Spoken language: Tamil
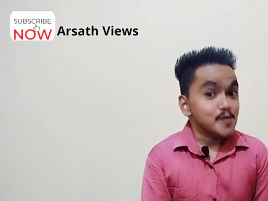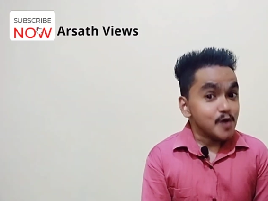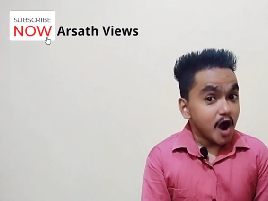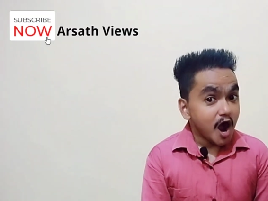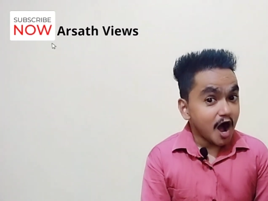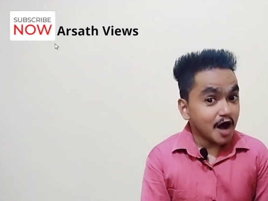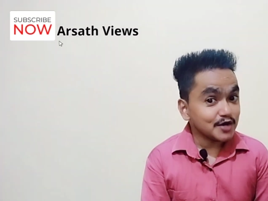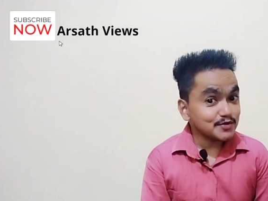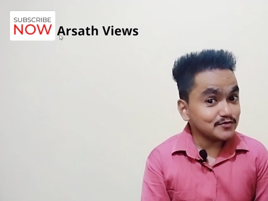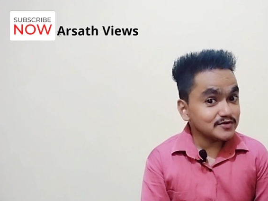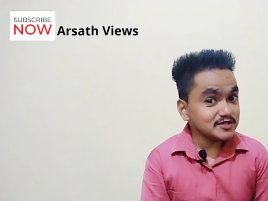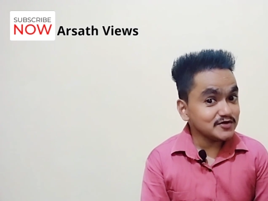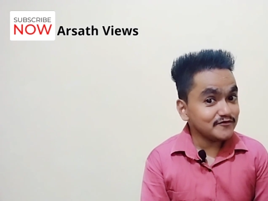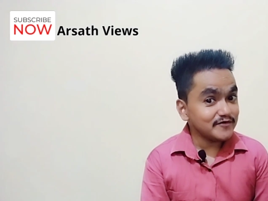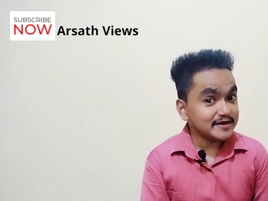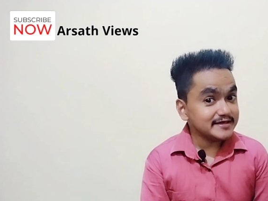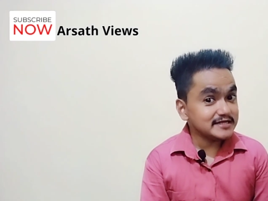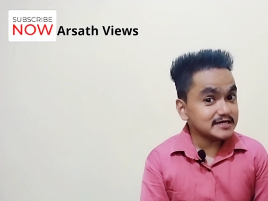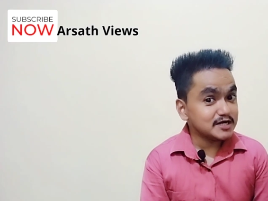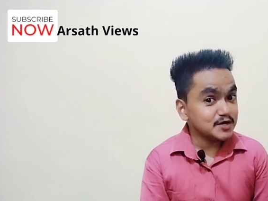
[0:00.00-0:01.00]
அறுபது
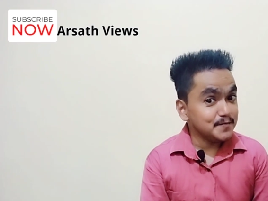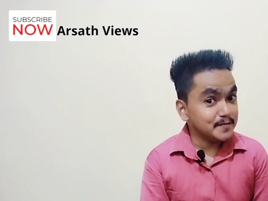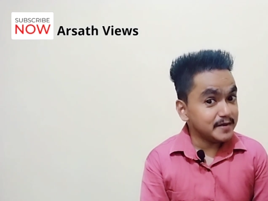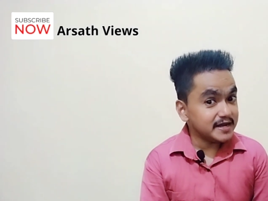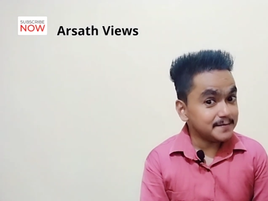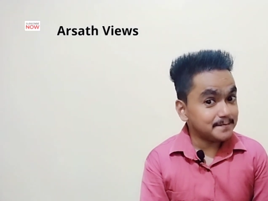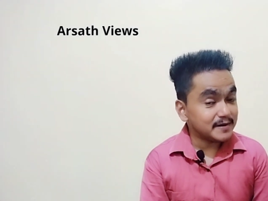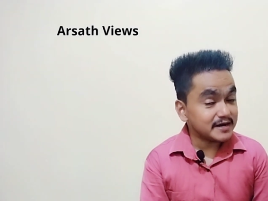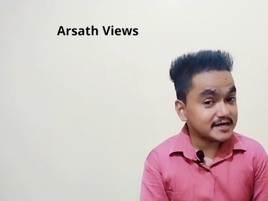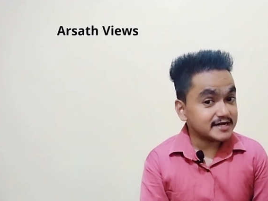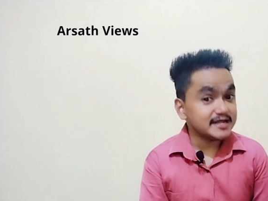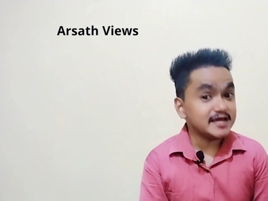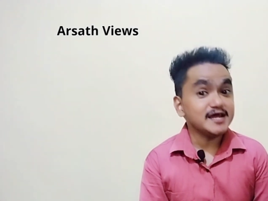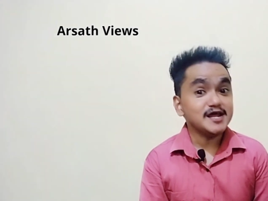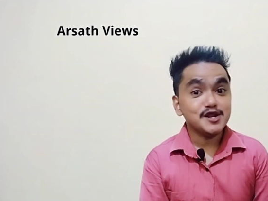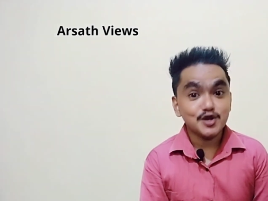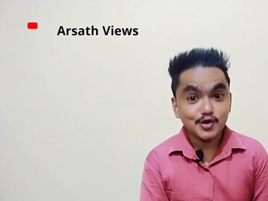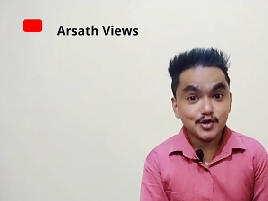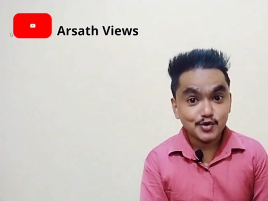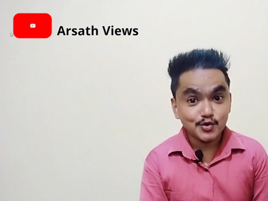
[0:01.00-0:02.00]
வயதுக்கு மேற்பட்ட
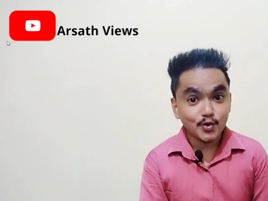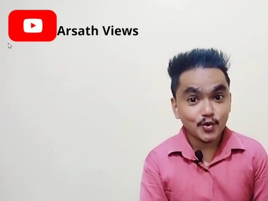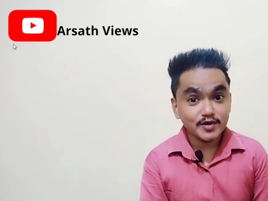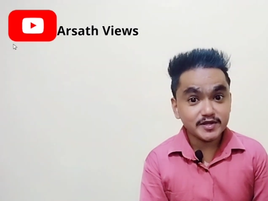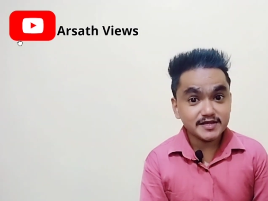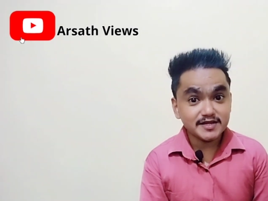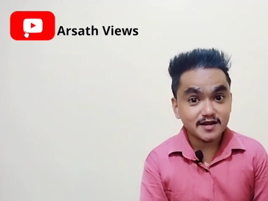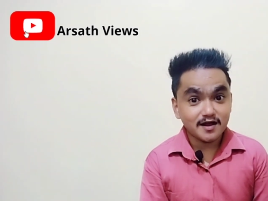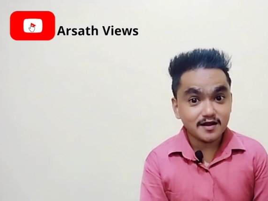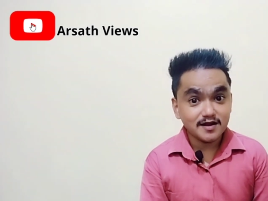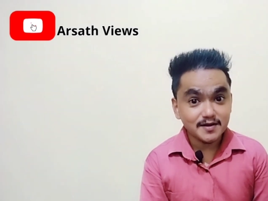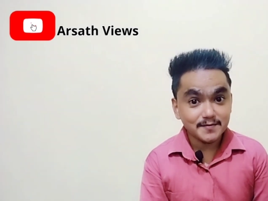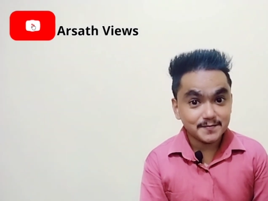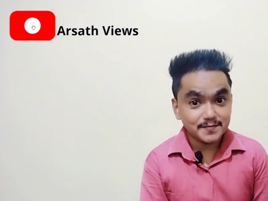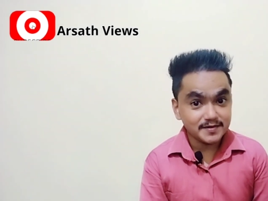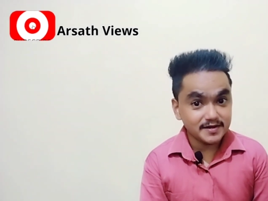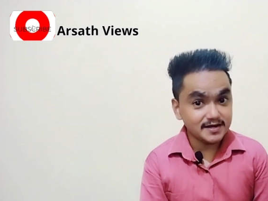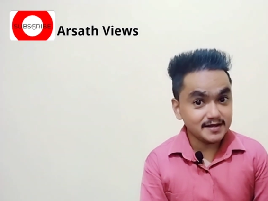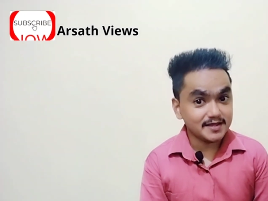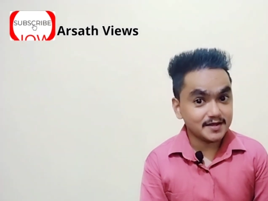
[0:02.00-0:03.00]
நோயினால்
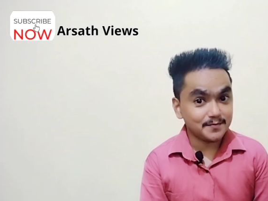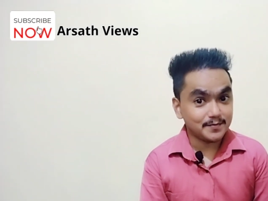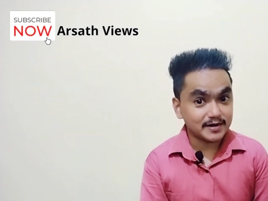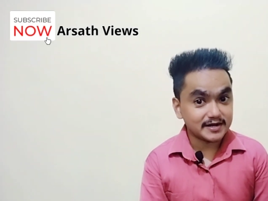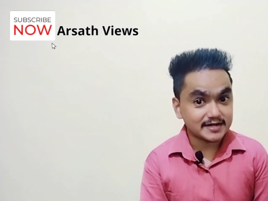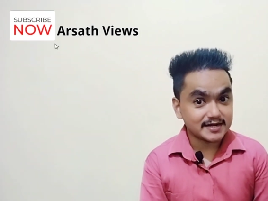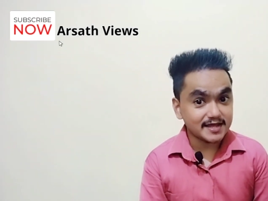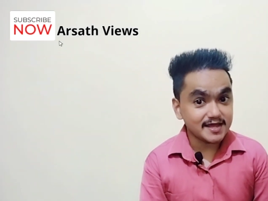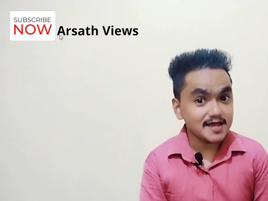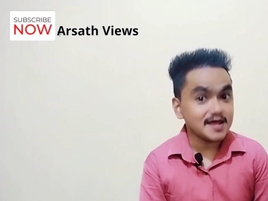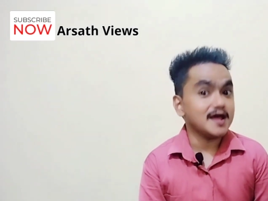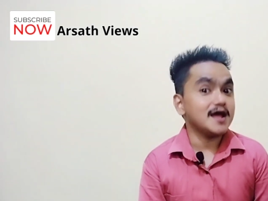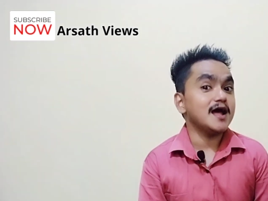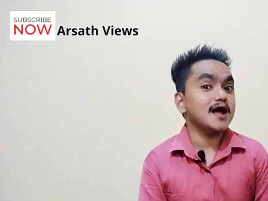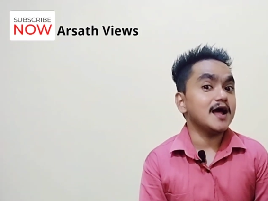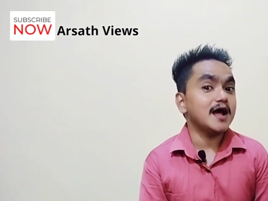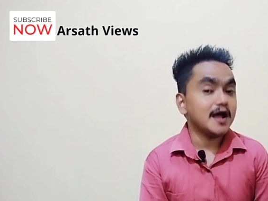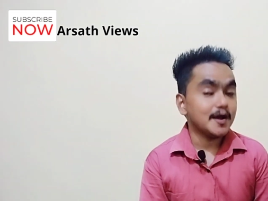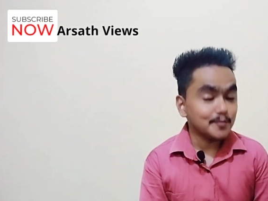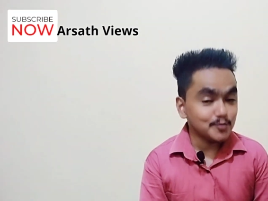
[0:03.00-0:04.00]
பீணிக்கப்பட்ட
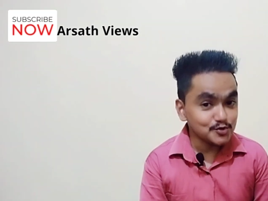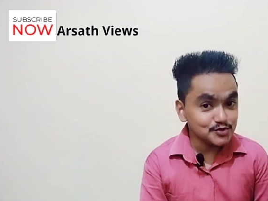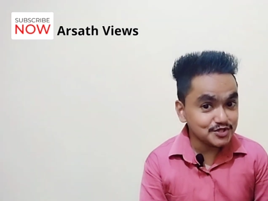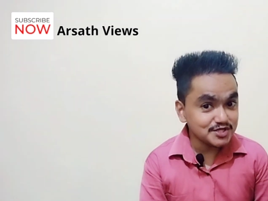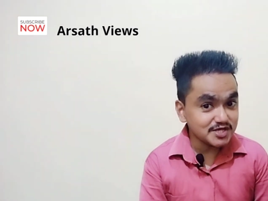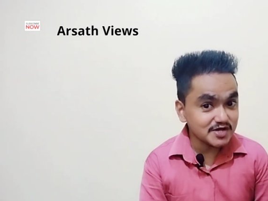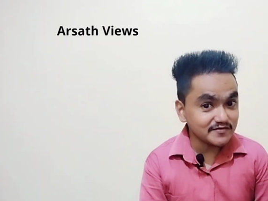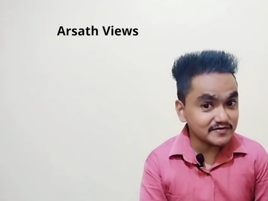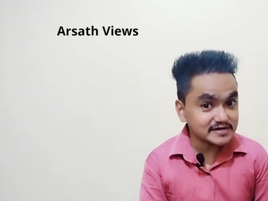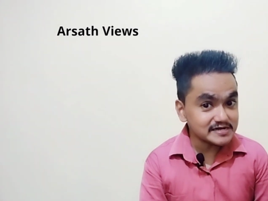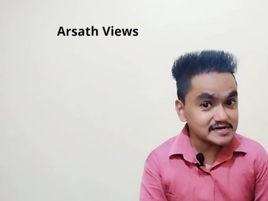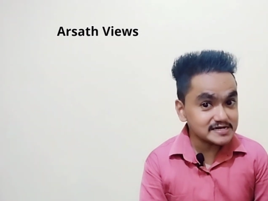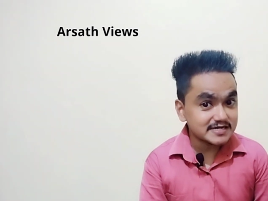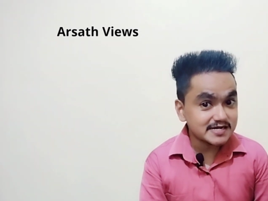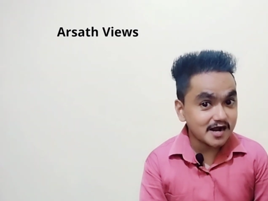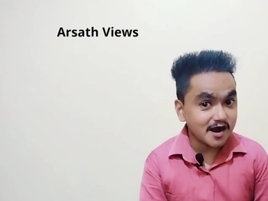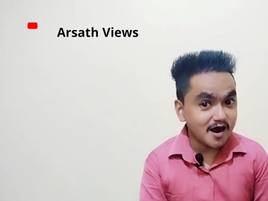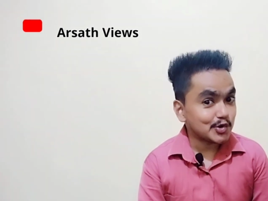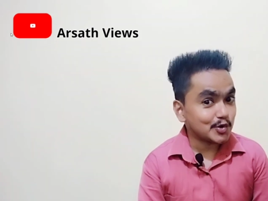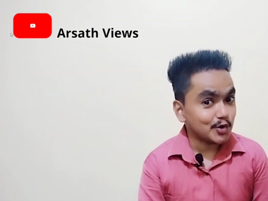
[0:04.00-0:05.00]

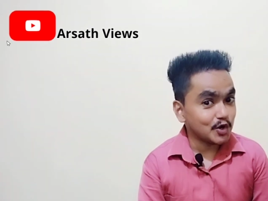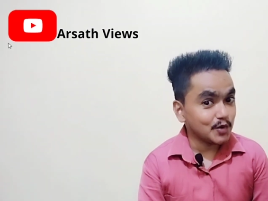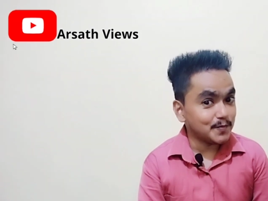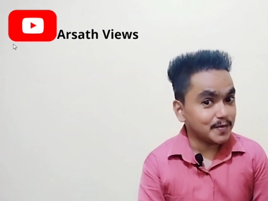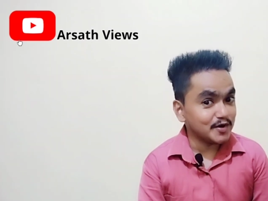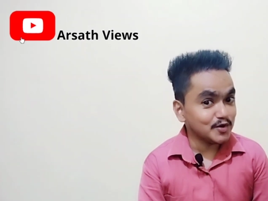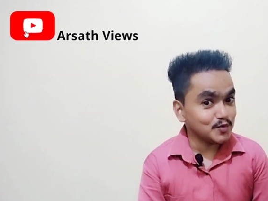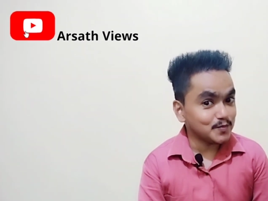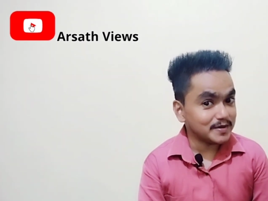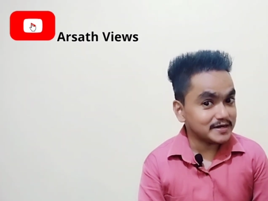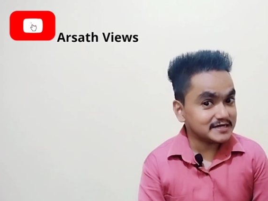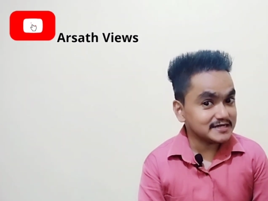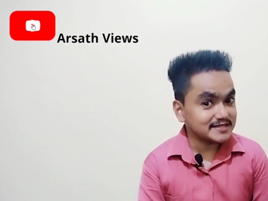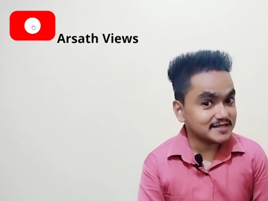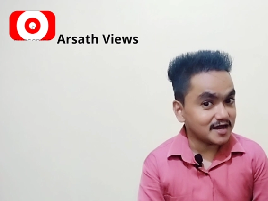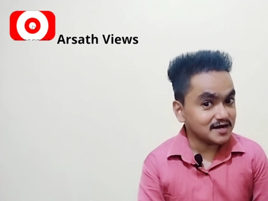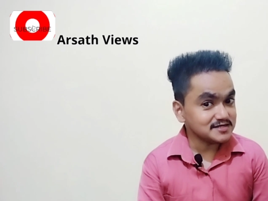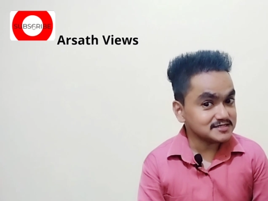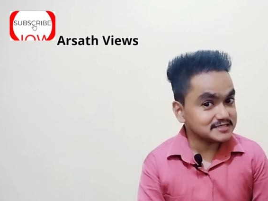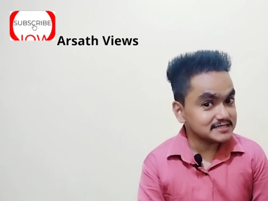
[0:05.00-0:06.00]
முதியவர்களுக்கான கொடுப்பனவு பற்றி
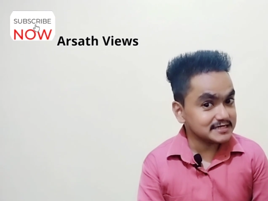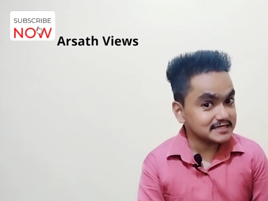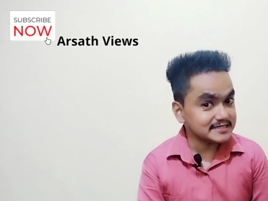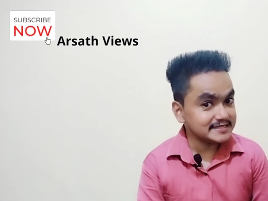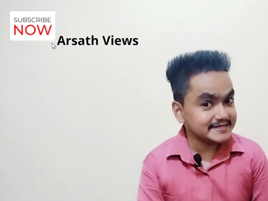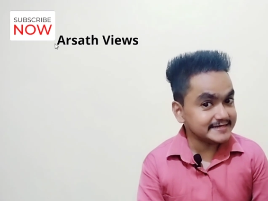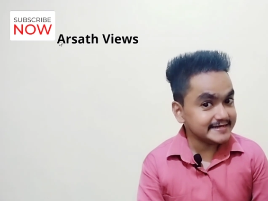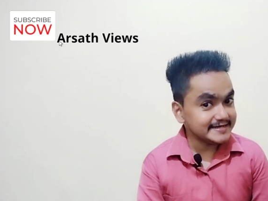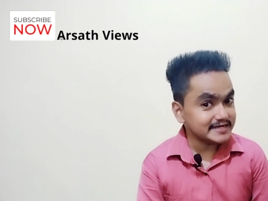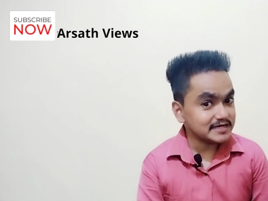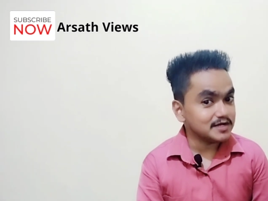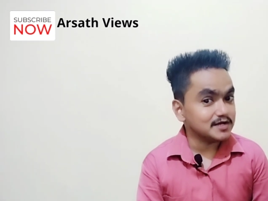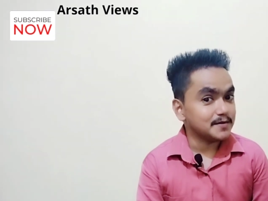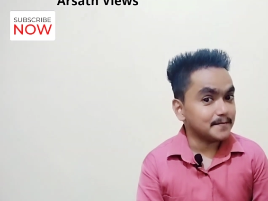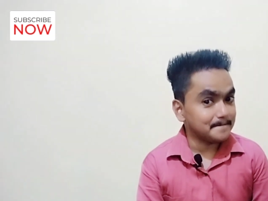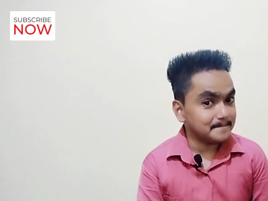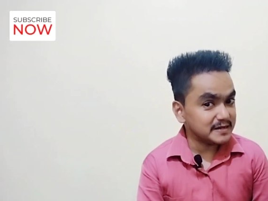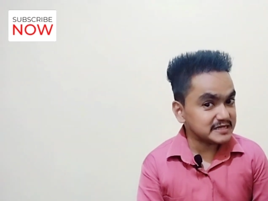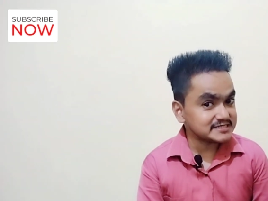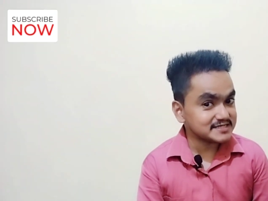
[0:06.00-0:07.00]
தான் சிறிது
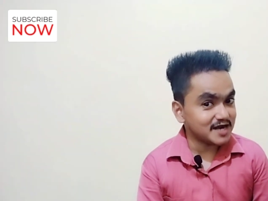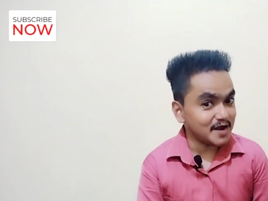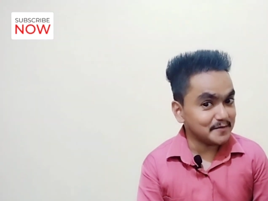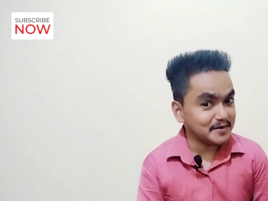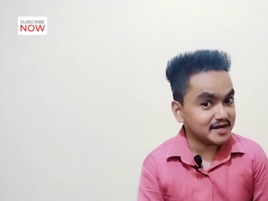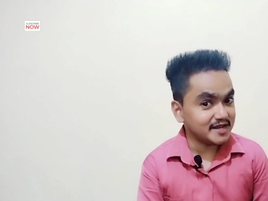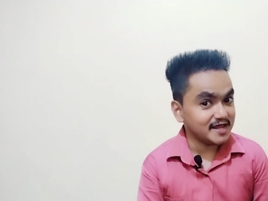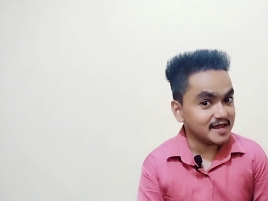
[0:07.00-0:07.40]
பேசலாம் என